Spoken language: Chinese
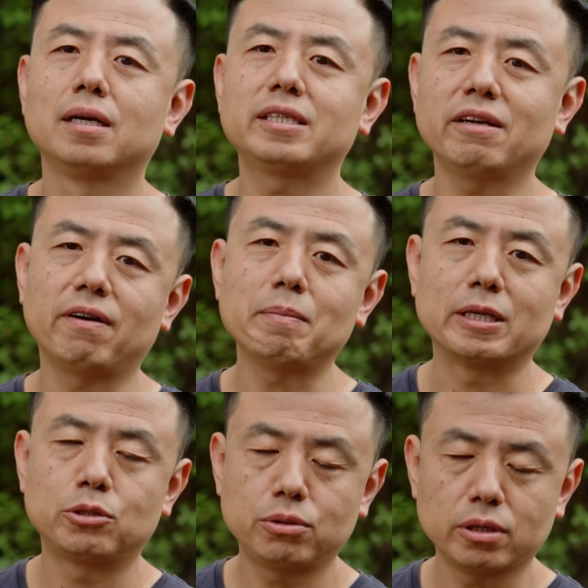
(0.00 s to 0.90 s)
这方
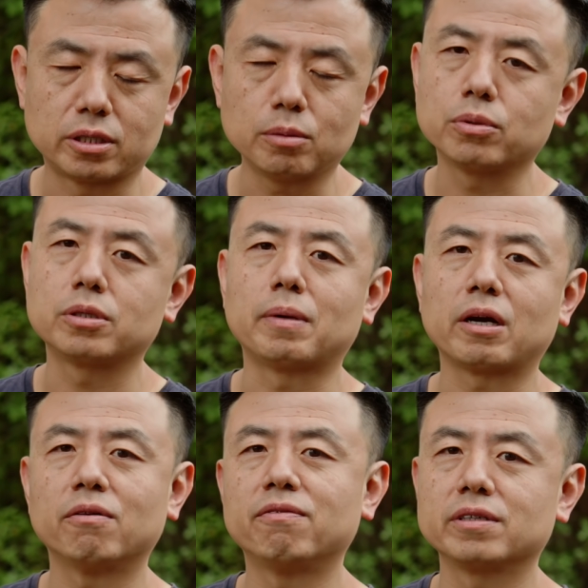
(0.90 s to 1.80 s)
面确实不是
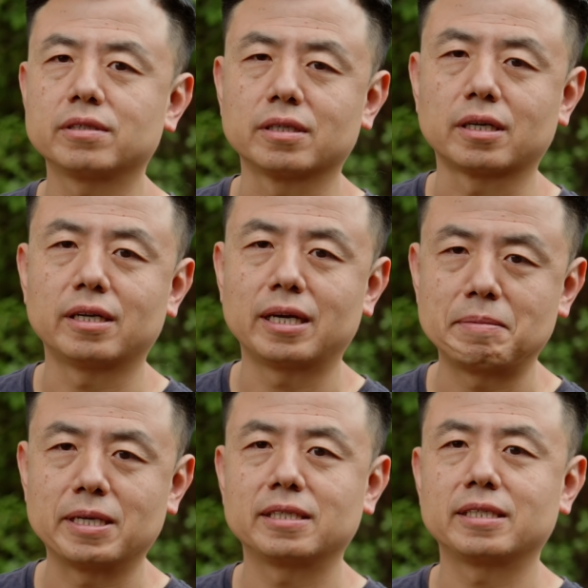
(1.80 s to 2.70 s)
Micro Four Thirds 和
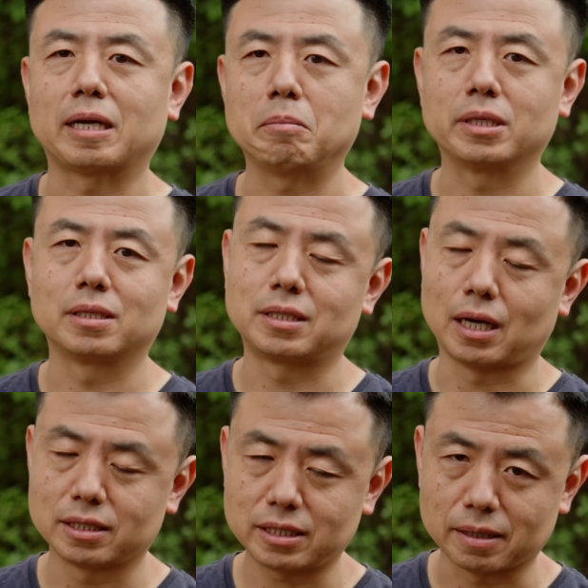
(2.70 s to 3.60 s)
APS-C 产品的
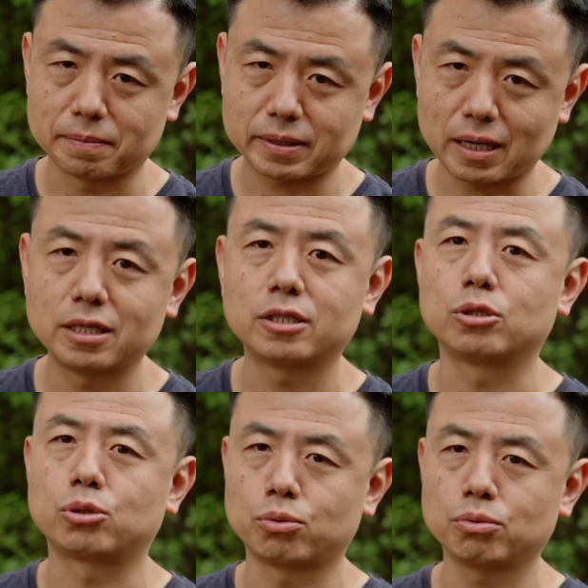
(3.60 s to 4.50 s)
强项，但
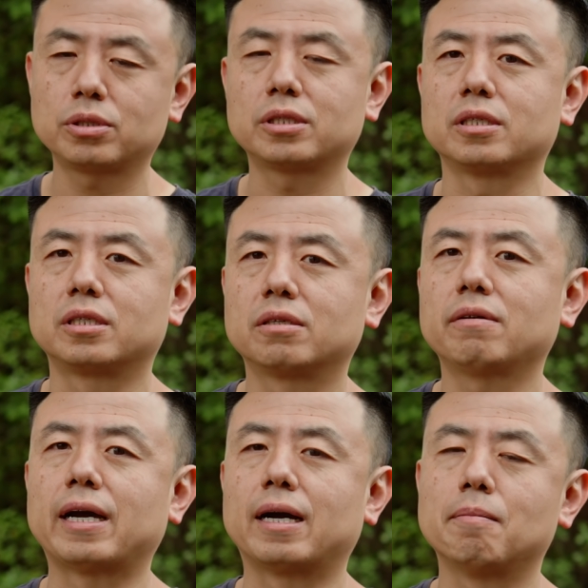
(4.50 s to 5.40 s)
是除此之
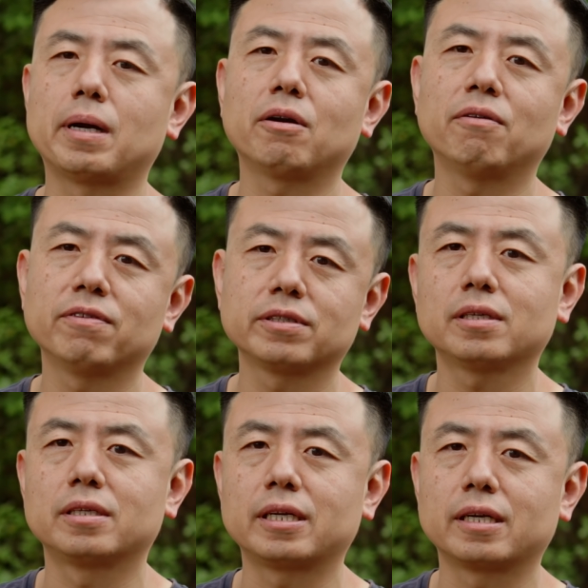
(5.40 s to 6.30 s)
外啊，Micro Four
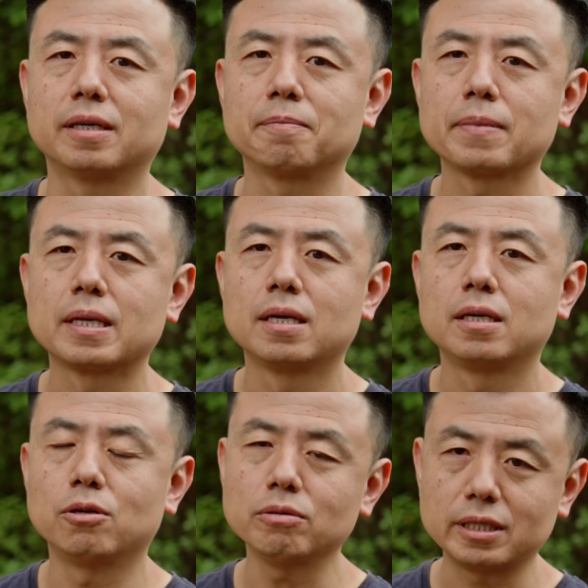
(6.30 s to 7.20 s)
Thirds 这个
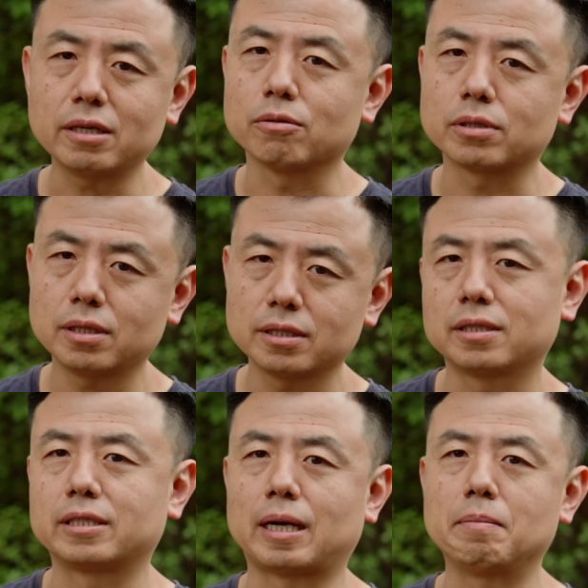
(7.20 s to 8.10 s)
有几个有特
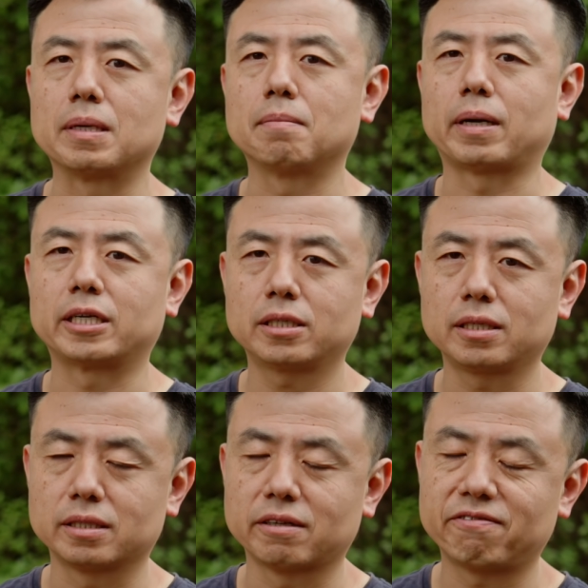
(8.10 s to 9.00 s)
色的产品，把摄
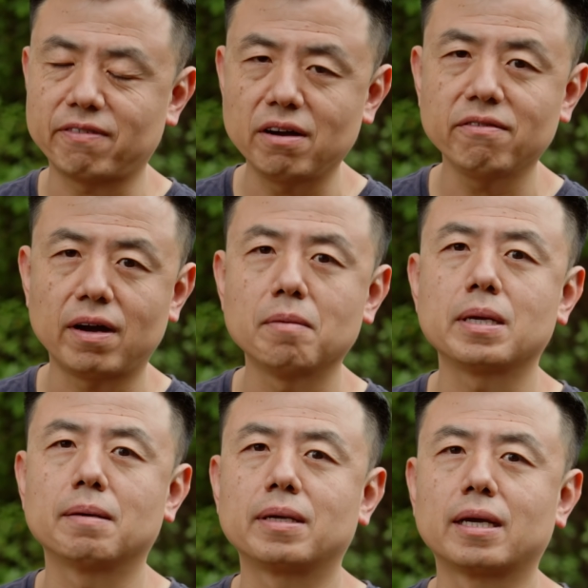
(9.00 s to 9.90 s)
影的方方
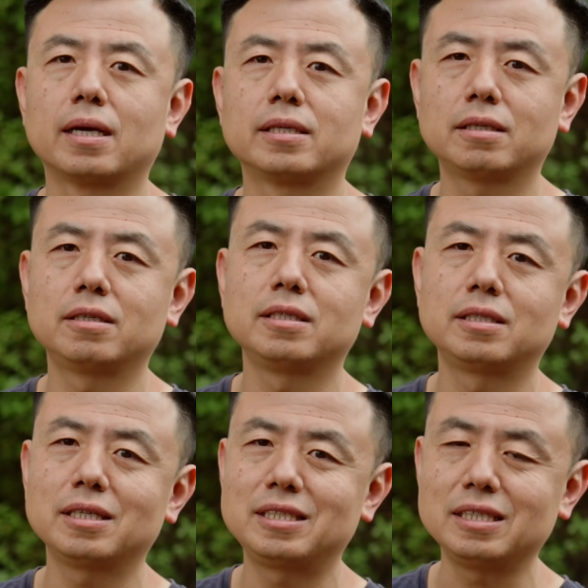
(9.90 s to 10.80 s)
面面，甚至一
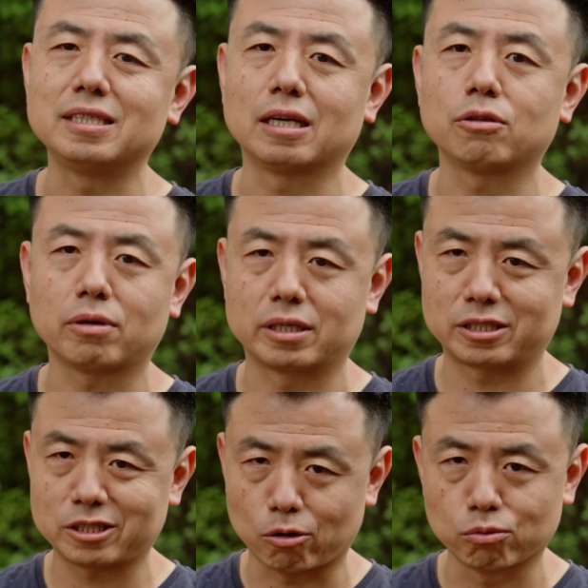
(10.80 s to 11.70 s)
些细节都给
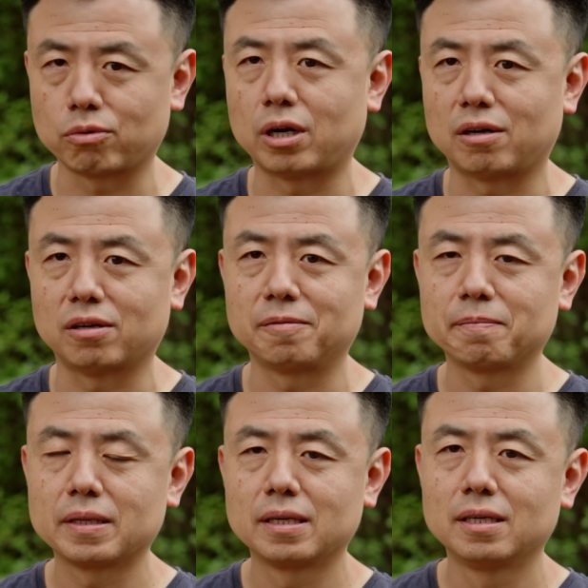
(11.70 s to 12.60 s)
照度高了。
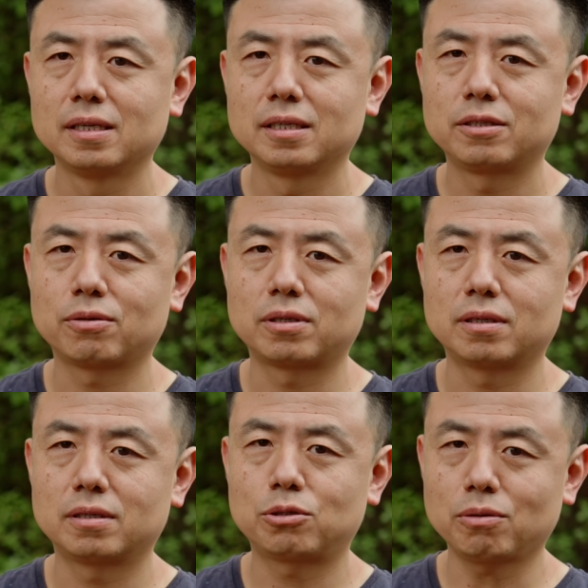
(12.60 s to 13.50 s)
就
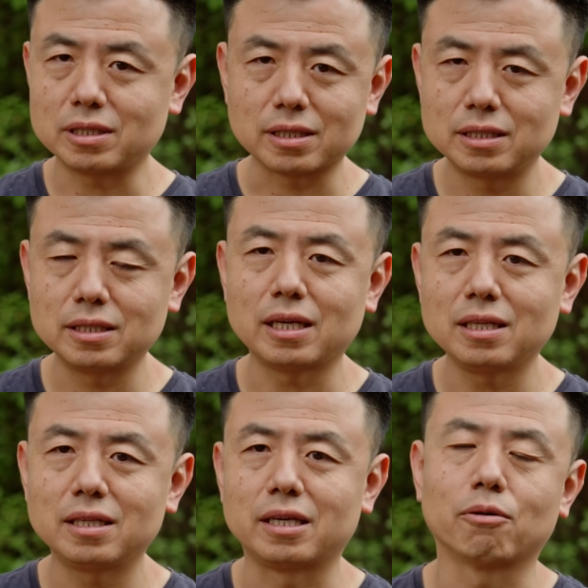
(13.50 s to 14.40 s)
是说几个细节，
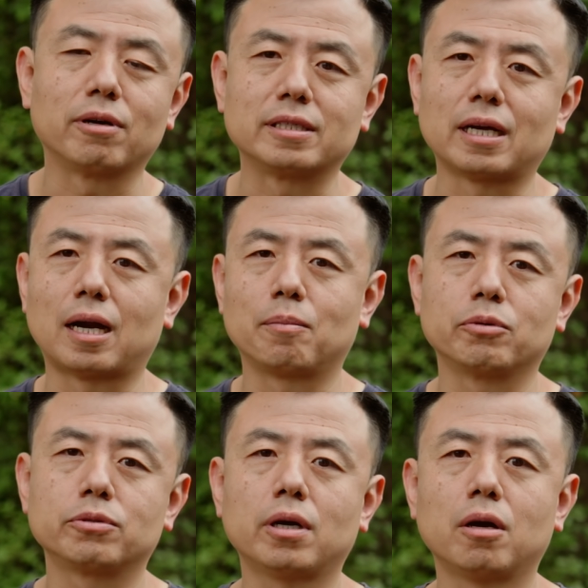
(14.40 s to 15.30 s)
你体会一下啊。比
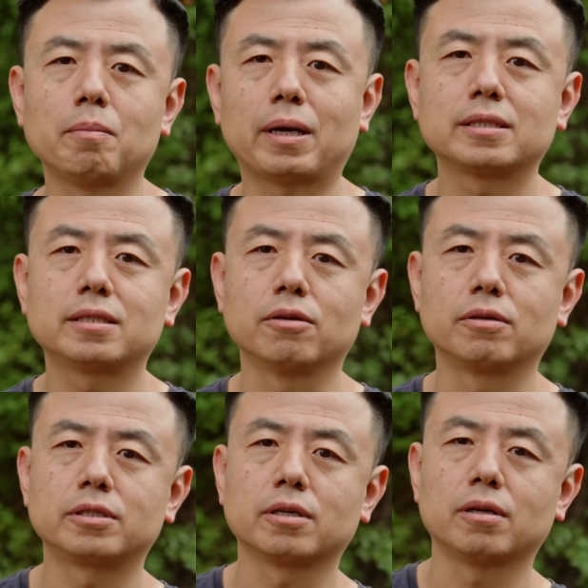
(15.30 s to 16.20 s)
如像奥林巴斯有
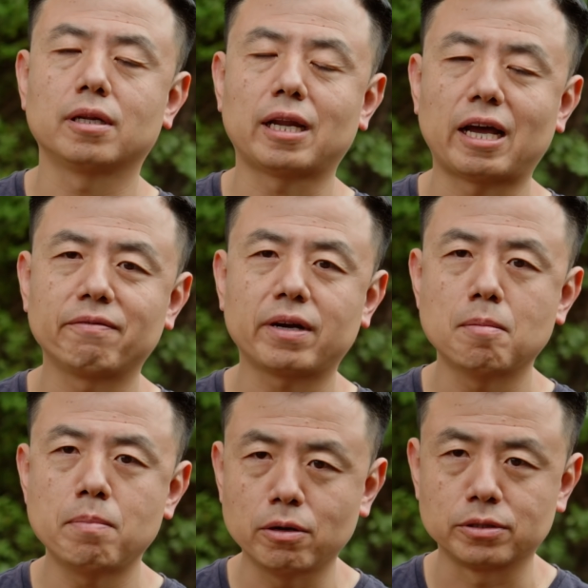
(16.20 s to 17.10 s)
一个叫 Live
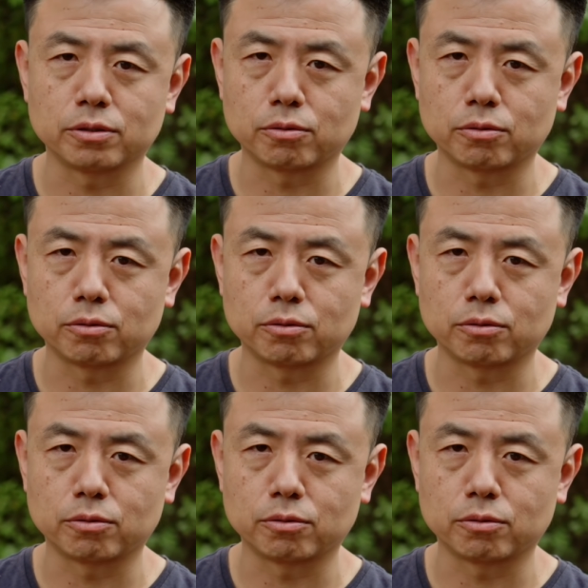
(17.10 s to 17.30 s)
Compose 的